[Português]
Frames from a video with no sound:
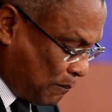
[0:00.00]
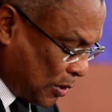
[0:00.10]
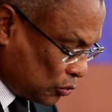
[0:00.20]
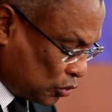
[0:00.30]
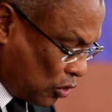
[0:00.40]

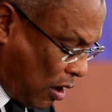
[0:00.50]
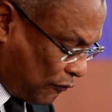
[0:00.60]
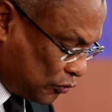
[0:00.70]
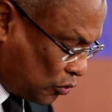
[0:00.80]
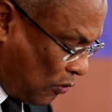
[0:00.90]
para os
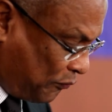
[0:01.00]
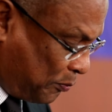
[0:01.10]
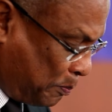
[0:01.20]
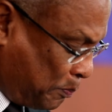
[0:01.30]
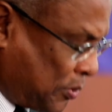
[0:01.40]
novos
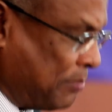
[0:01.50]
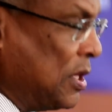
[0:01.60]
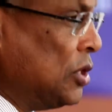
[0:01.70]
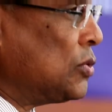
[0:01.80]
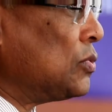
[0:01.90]

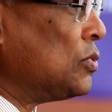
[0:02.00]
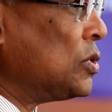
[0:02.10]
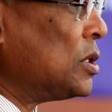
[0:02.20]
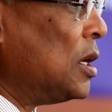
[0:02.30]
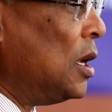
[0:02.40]

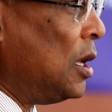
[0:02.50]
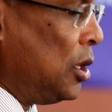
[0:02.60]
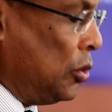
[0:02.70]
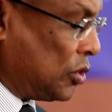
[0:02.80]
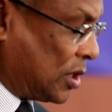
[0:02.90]
compromissos
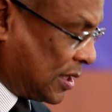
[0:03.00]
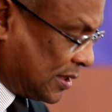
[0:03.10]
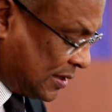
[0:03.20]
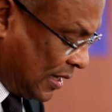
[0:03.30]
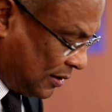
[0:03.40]
e os
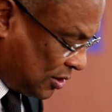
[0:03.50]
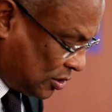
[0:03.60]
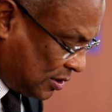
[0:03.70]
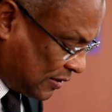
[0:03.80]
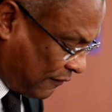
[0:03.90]
crescentes
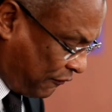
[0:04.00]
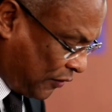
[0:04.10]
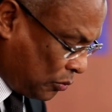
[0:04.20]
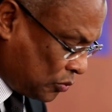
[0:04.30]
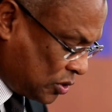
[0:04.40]

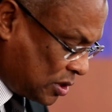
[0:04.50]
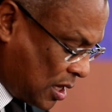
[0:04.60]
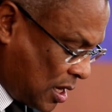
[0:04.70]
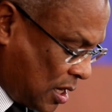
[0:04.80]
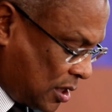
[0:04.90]
desafios
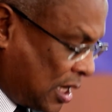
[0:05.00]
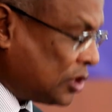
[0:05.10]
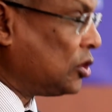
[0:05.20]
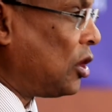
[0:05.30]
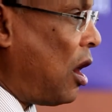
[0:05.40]
que
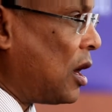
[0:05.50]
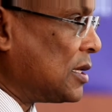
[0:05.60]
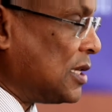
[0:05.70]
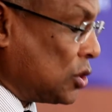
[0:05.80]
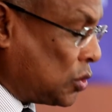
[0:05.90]
as
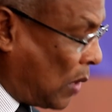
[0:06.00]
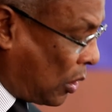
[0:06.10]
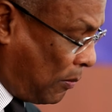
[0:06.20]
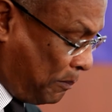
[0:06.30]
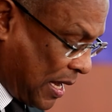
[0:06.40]
drogas, em sua
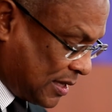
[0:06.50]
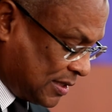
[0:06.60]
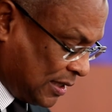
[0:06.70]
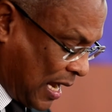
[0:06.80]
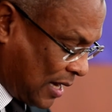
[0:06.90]

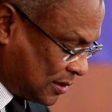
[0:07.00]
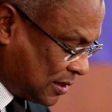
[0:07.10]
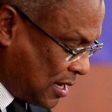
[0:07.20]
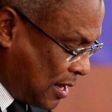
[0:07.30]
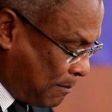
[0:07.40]
complexidade
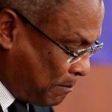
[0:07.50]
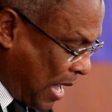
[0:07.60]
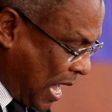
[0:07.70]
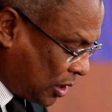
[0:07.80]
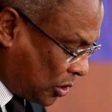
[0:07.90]

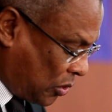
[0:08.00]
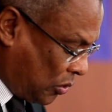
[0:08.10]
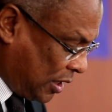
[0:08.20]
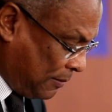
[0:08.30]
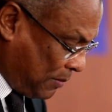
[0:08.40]

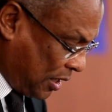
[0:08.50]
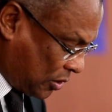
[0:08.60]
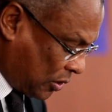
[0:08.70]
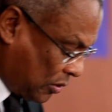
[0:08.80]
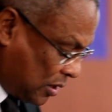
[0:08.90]
macro e
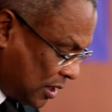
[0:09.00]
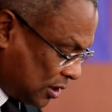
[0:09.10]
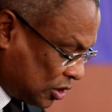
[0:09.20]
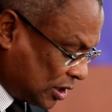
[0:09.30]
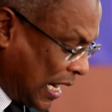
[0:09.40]
micro,
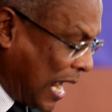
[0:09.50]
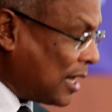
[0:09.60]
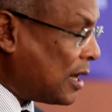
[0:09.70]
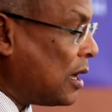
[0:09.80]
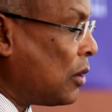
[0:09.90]
de
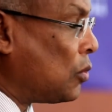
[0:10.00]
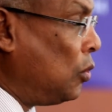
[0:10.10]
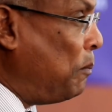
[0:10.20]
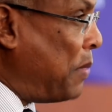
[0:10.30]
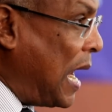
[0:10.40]
escala
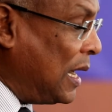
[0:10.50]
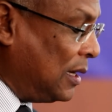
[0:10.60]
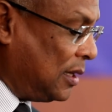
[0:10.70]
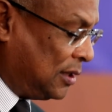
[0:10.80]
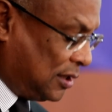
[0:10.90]
global
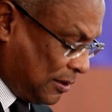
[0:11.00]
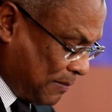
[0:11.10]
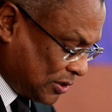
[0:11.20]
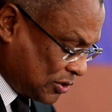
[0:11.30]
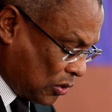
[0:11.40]
e de
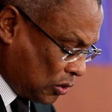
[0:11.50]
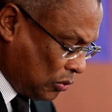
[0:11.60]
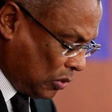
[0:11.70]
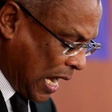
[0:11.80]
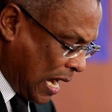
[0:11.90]
dimensão
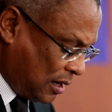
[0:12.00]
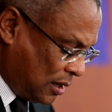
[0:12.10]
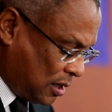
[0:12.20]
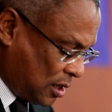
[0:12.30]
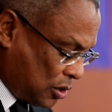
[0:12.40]
local,
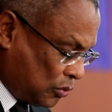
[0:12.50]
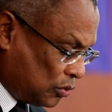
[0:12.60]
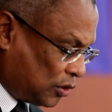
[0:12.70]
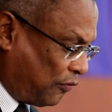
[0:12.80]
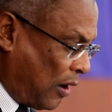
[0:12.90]

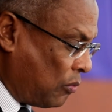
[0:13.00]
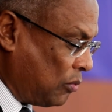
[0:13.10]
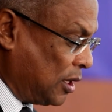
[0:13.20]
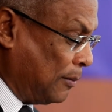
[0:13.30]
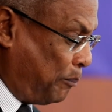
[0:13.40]
nos vão
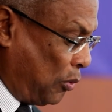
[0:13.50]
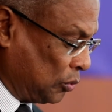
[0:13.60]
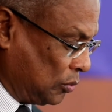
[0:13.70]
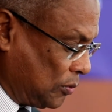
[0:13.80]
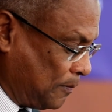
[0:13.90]
impondo.